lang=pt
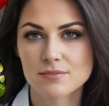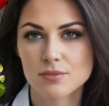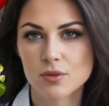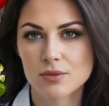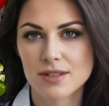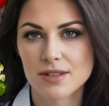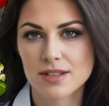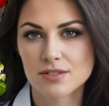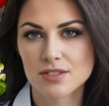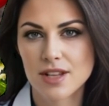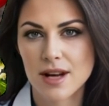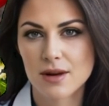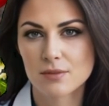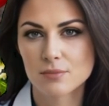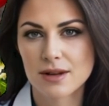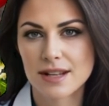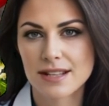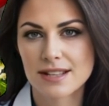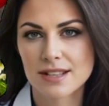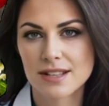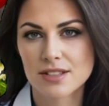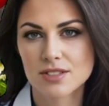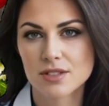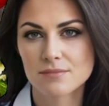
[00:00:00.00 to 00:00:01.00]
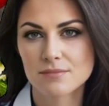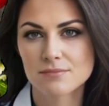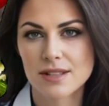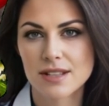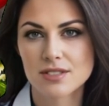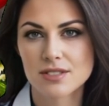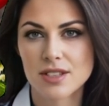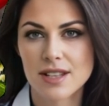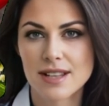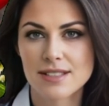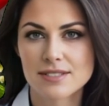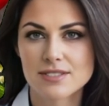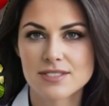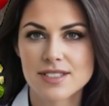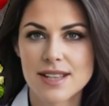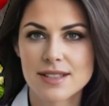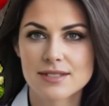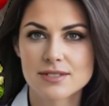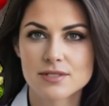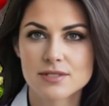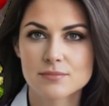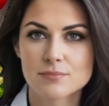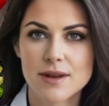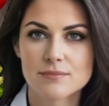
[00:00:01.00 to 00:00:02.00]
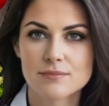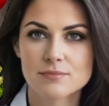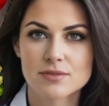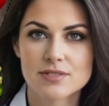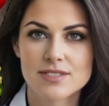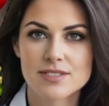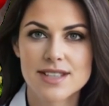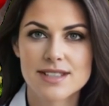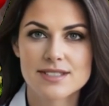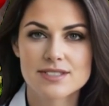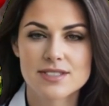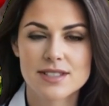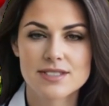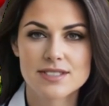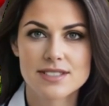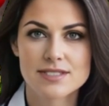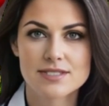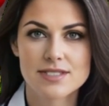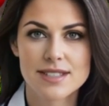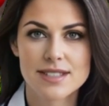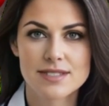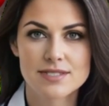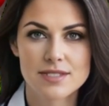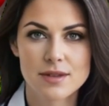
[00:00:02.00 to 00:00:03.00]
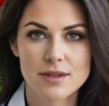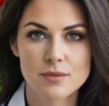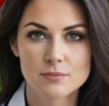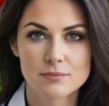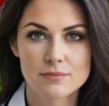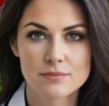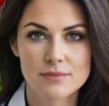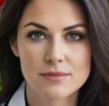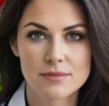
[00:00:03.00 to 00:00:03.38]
Vou deixar o link de 20 receitas para vocês na descrição.